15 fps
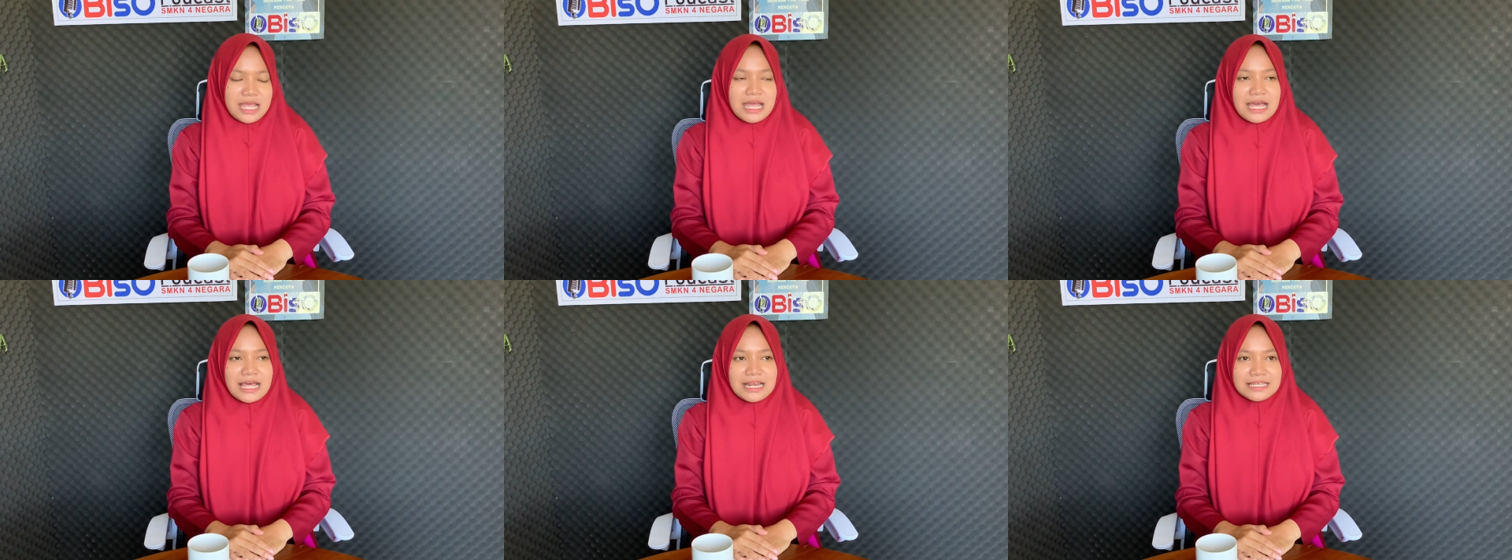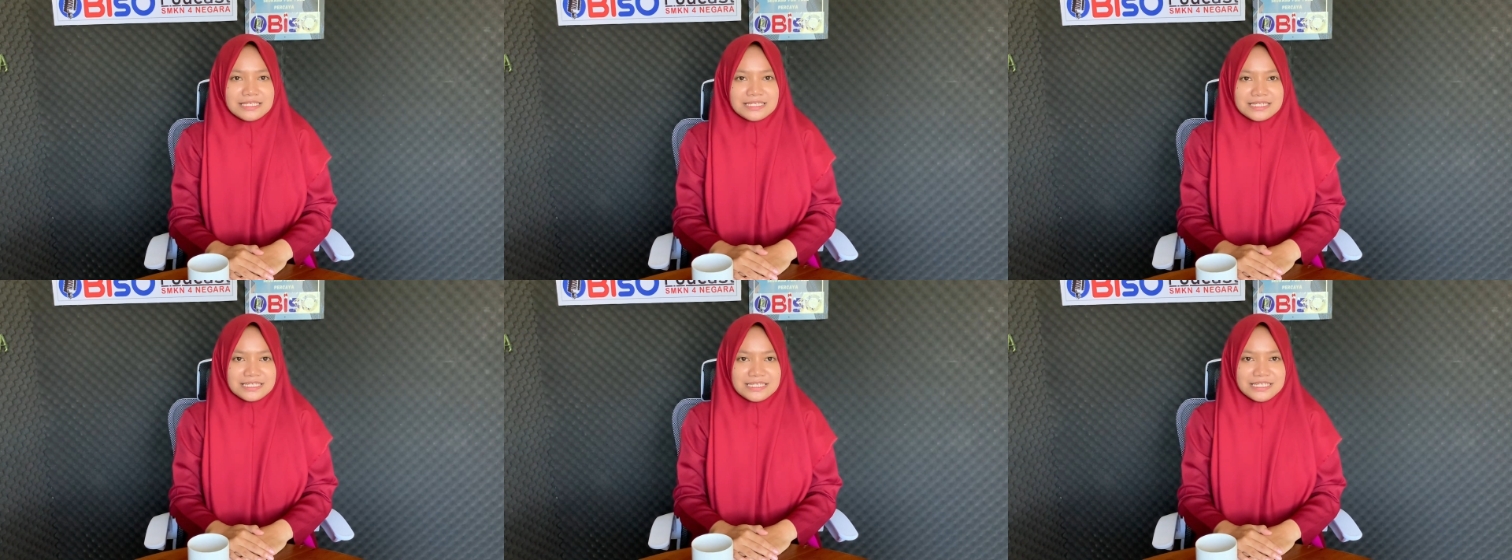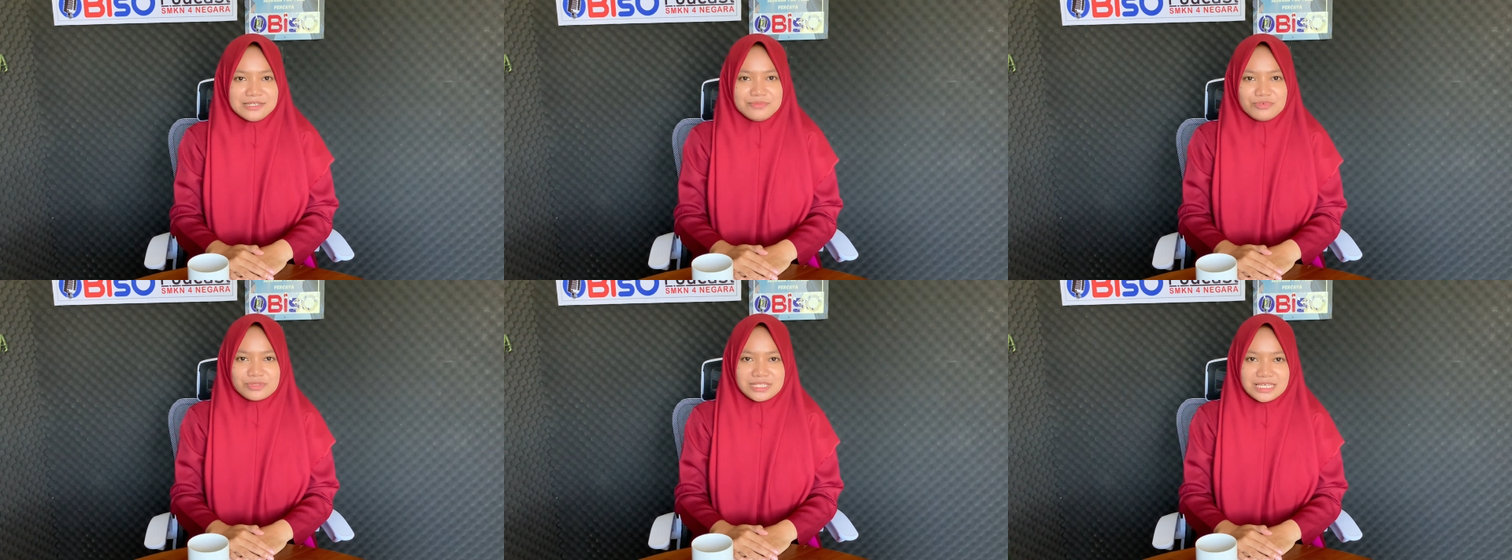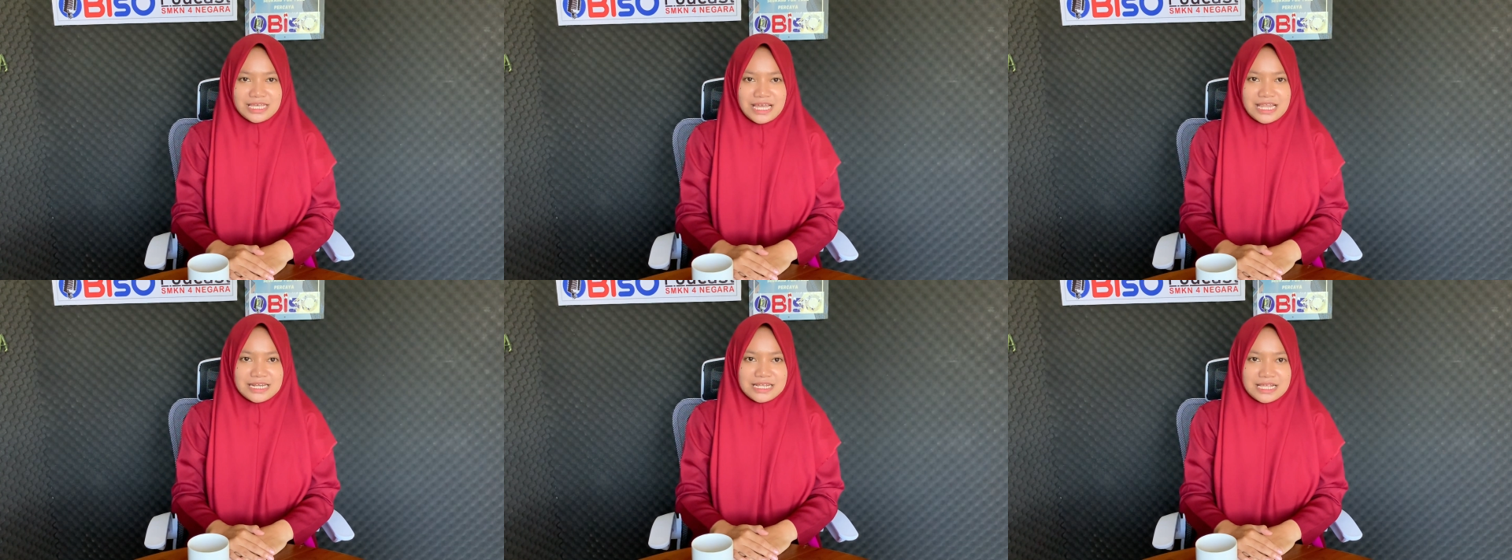Hal ini
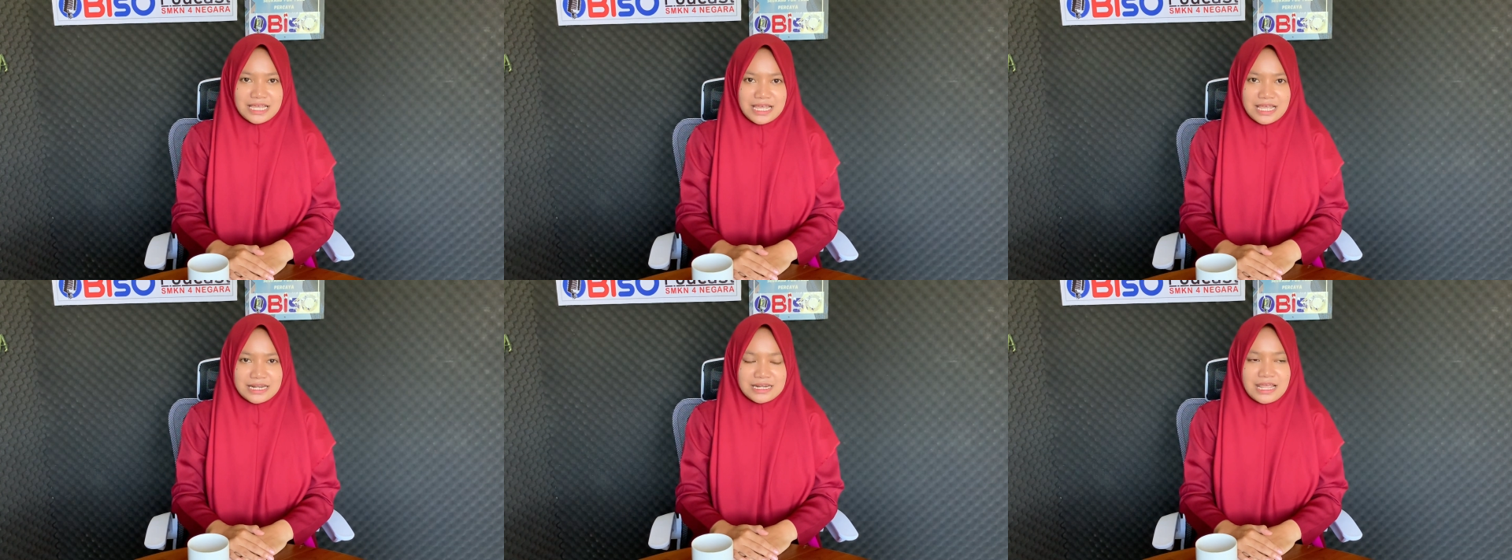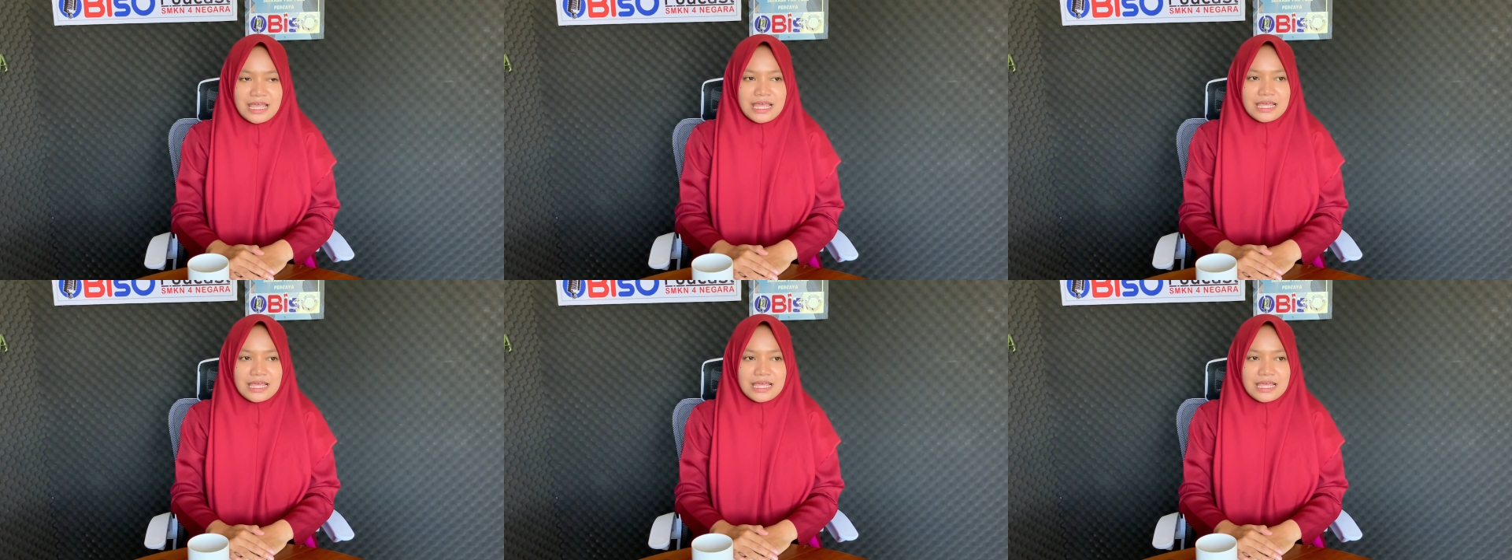dibuktikan dengan